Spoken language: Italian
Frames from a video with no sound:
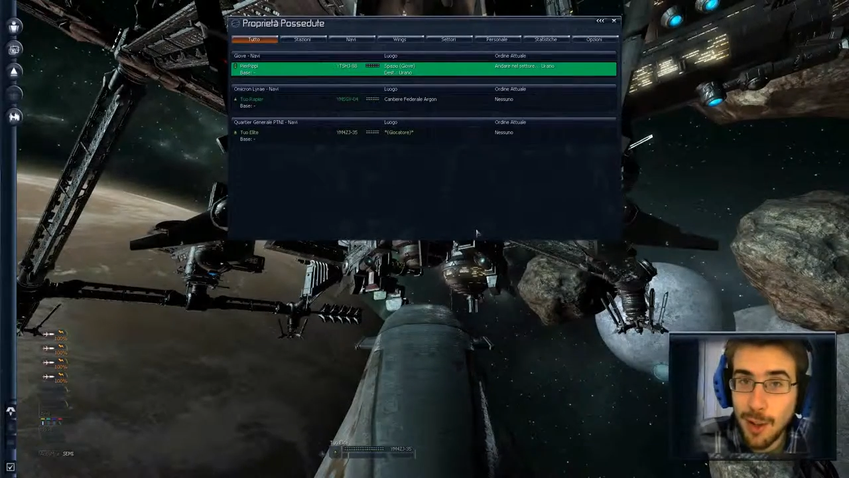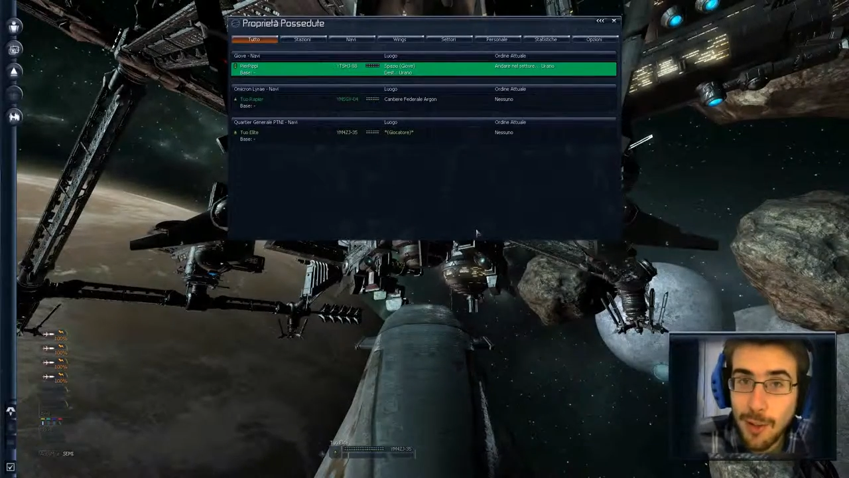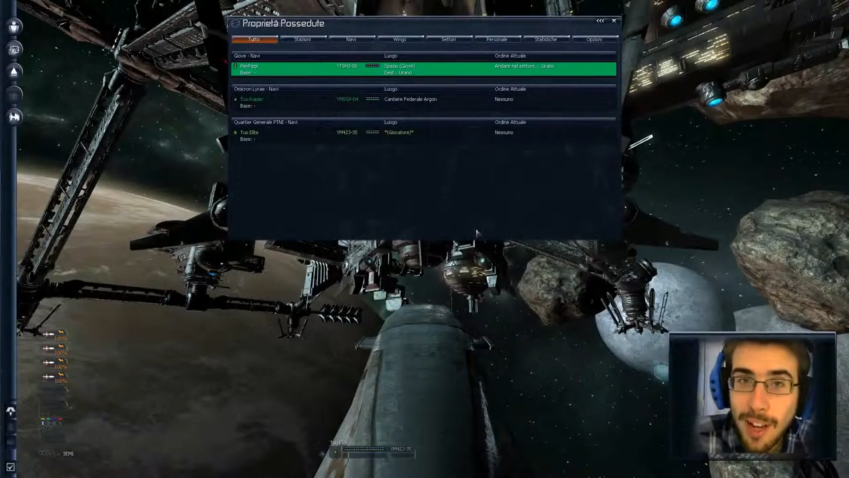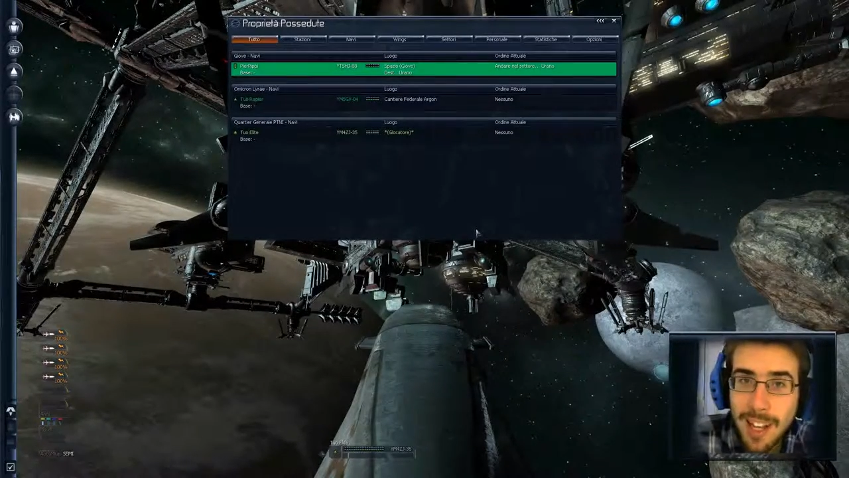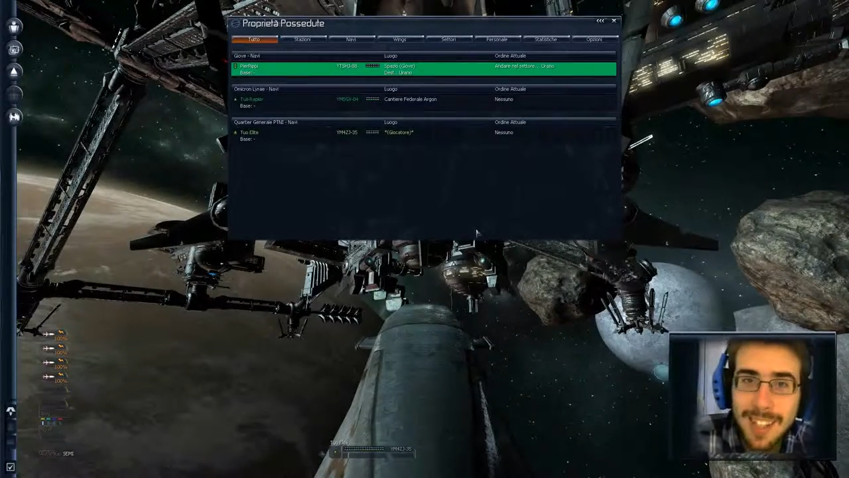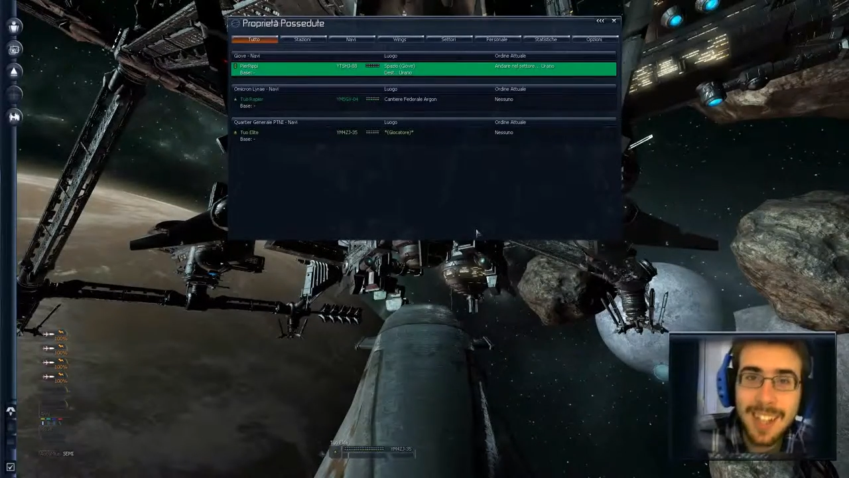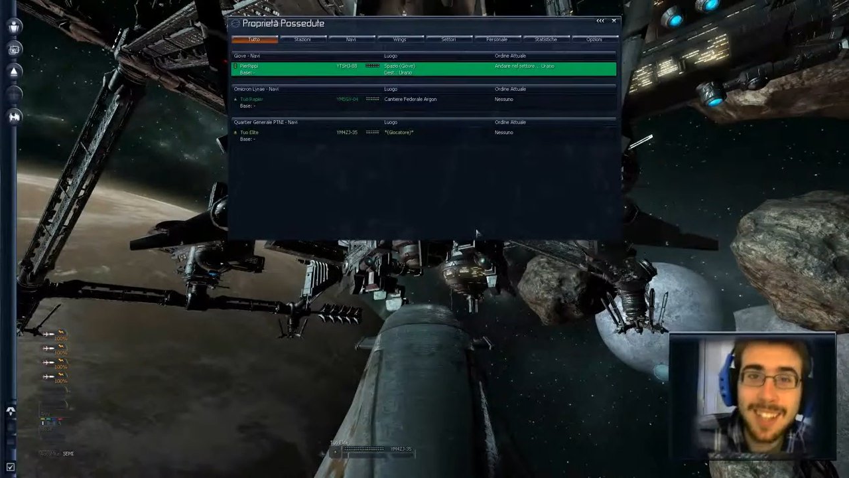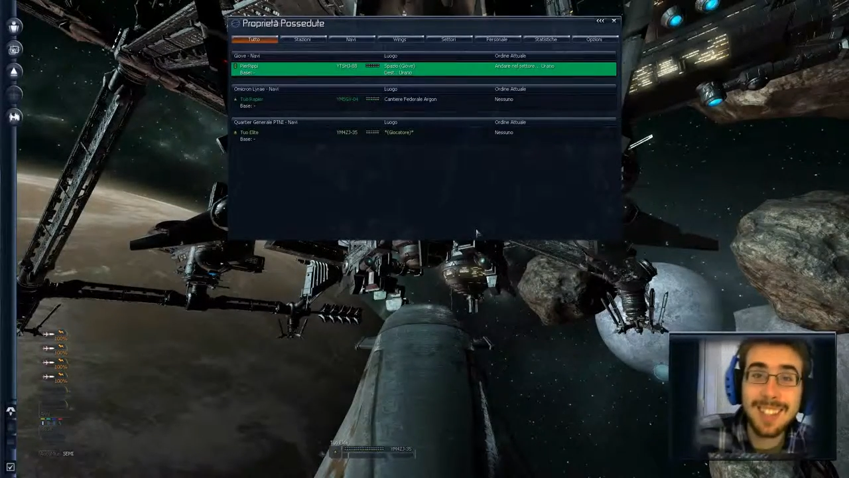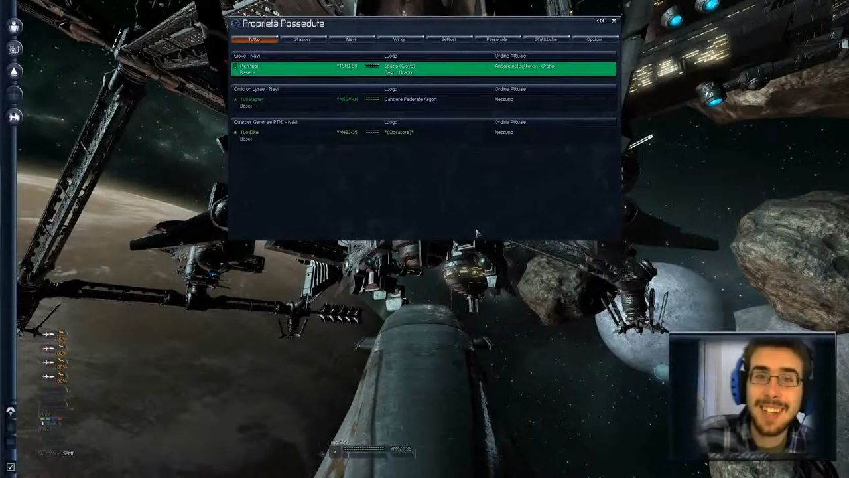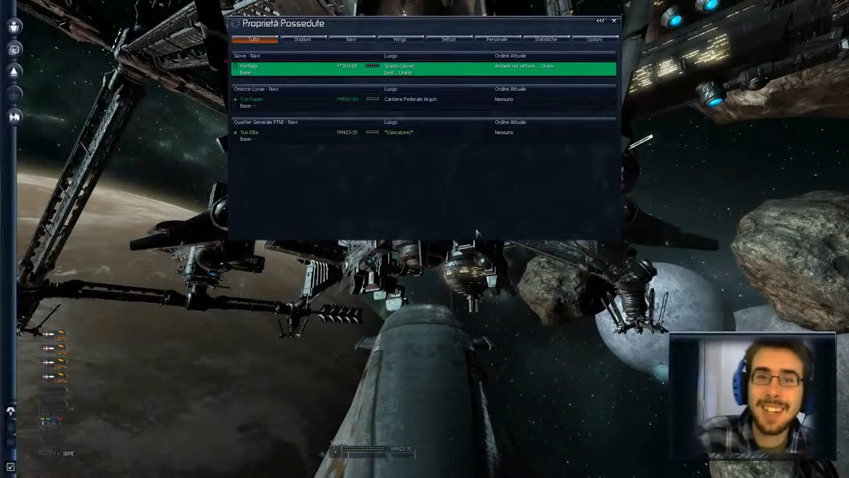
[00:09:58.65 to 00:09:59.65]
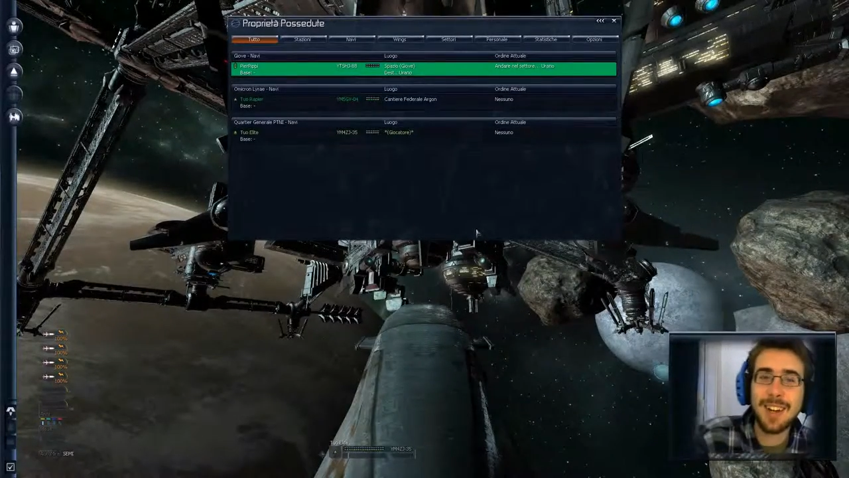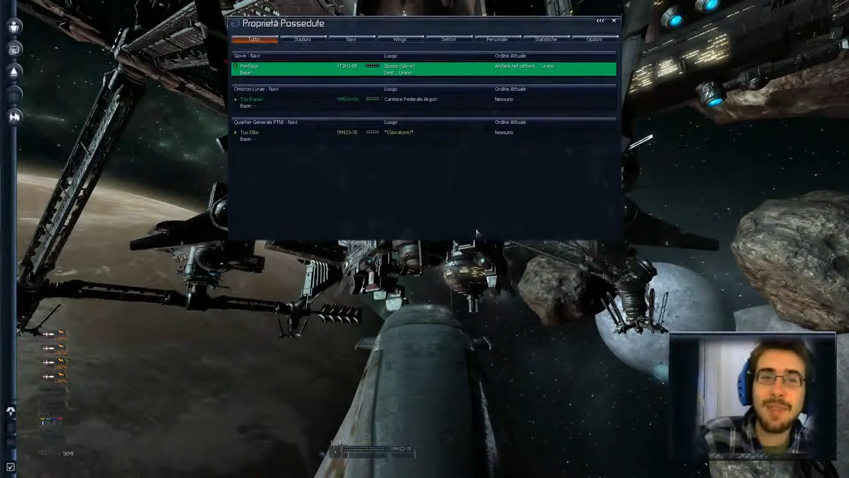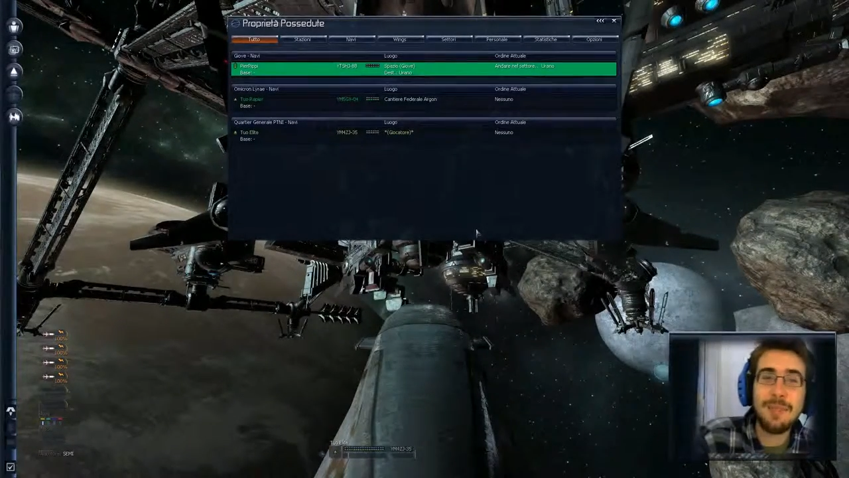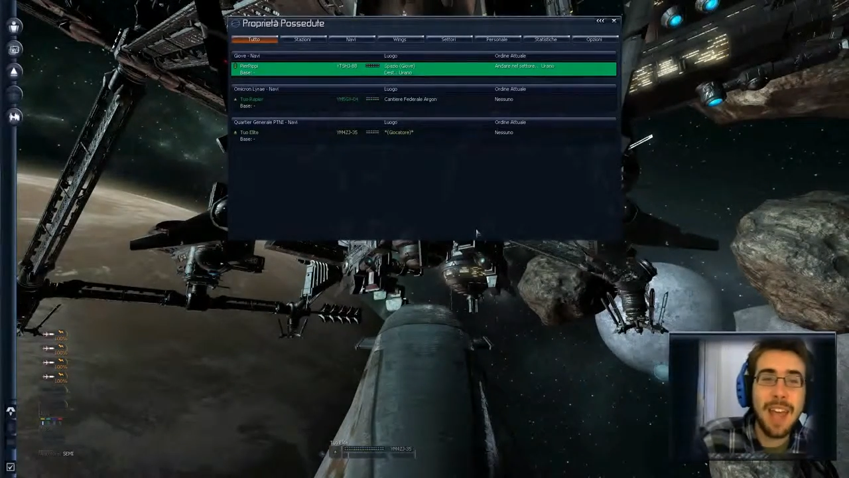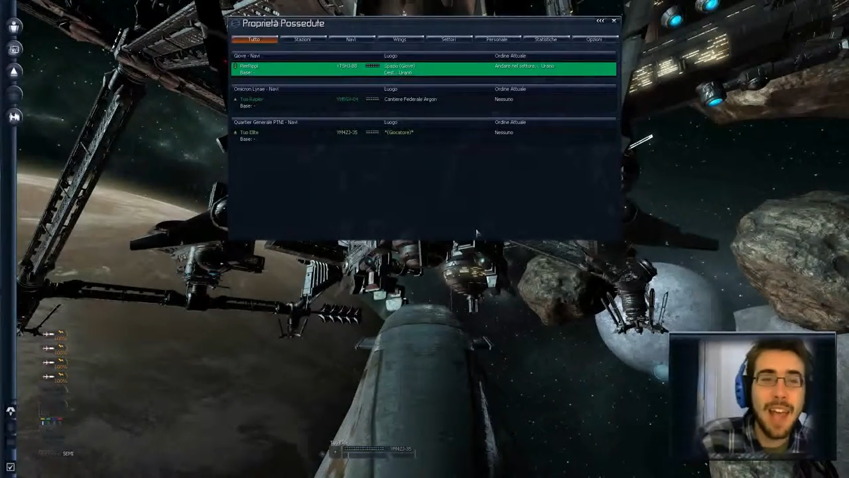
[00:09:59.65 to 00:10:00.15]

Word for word: offenda, Xenon.